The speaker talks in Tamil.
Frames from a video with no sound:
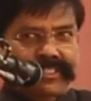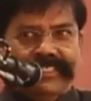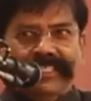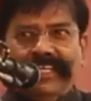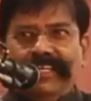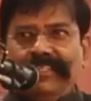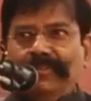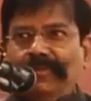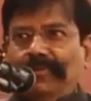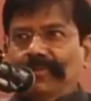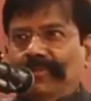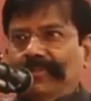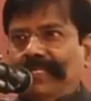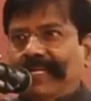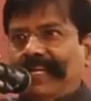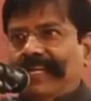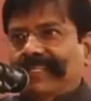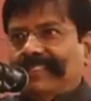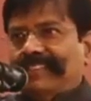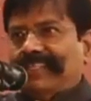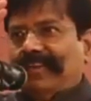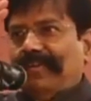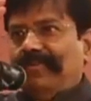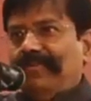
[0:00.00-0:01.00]
தொடச்சி எடுத்து கொடுத்துட்டு
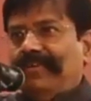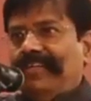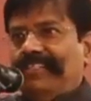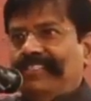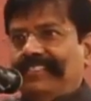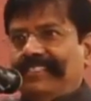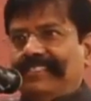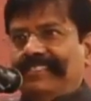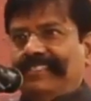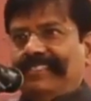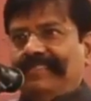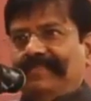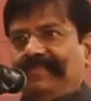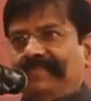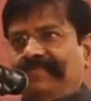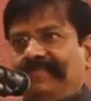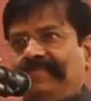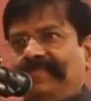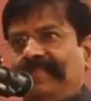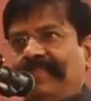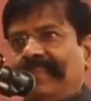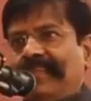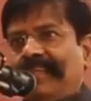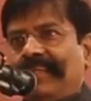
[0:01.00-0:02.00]
எனக்கு சல்யூட் அடிச்சிச்சு
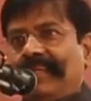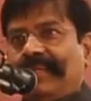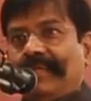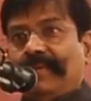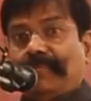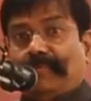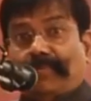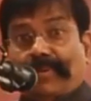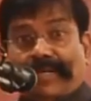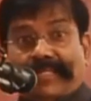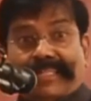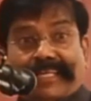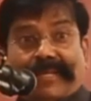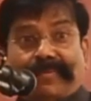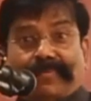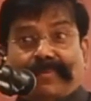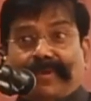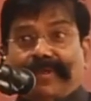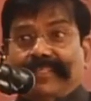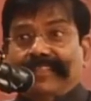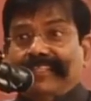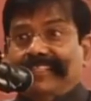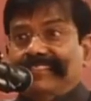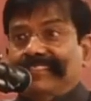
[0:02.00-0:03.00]
பதறி
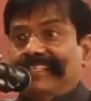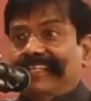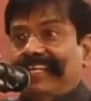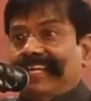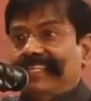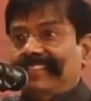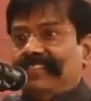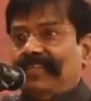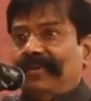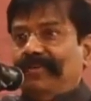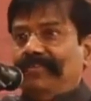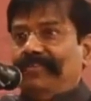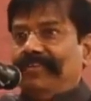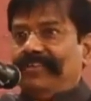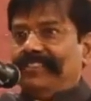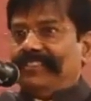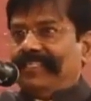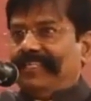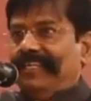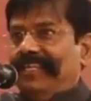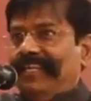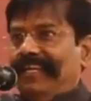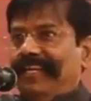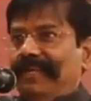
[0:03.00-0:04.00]
போய் எழுந்திரிச்சு நான் சல்யூட்
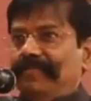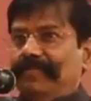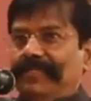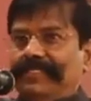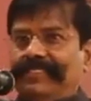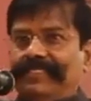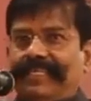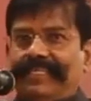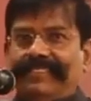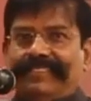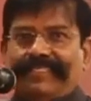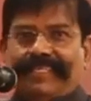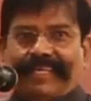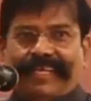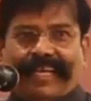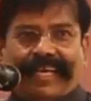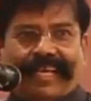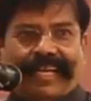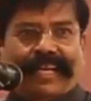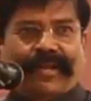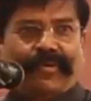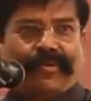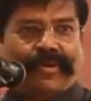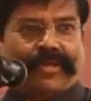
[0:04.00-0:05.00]
அடிச்சு நீ இல்லாமல் ஜெயிச்சேன்
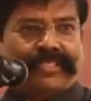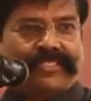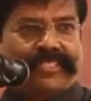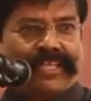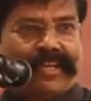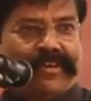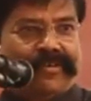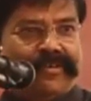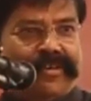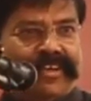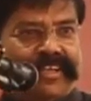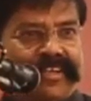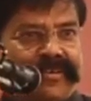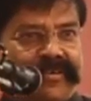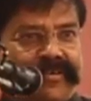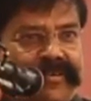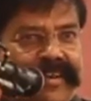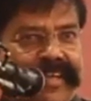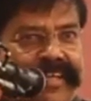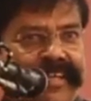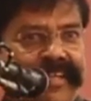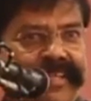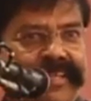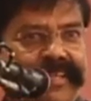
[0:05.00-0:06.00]
நான் உனக்கு சல்யூட்
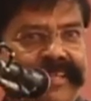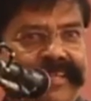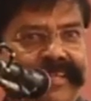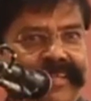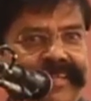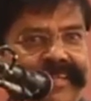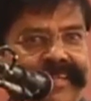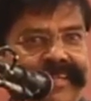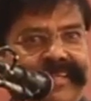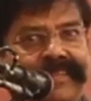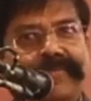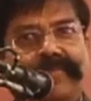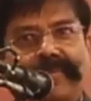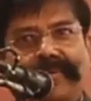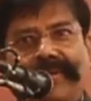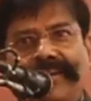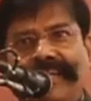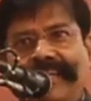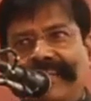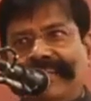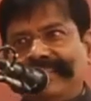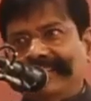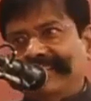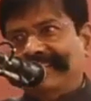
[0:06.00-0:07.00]
அடிக்கணும்னு அந்த
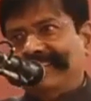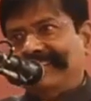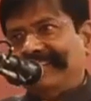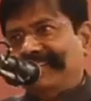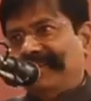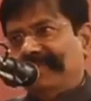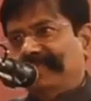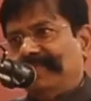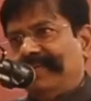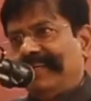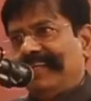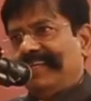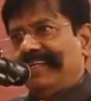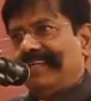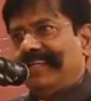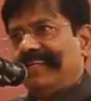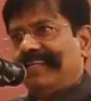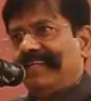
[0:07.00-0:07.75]
பொண்ணு என்ன செஞ்சு தெரியுமா